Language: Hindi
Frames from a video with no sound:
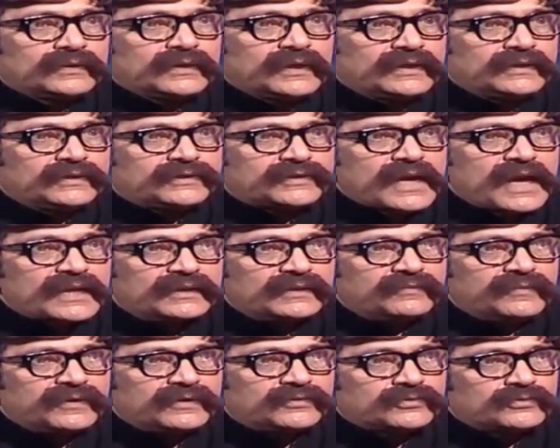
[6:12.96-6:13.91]
यानी
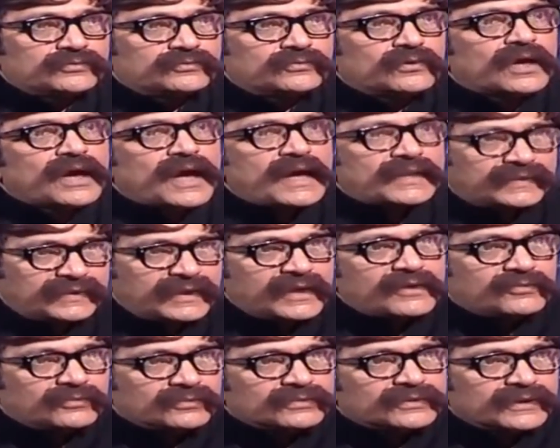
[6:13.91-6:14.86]
शादी में जो नुकात
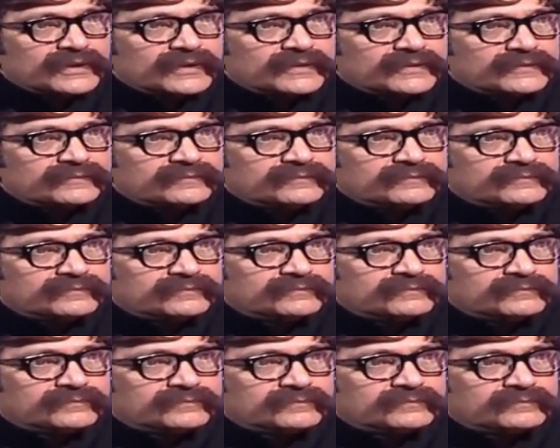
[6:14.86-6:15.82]
तय होते हैं ना
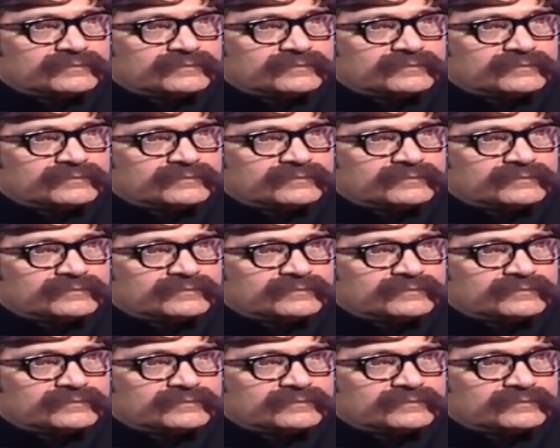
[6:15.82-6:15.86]
जी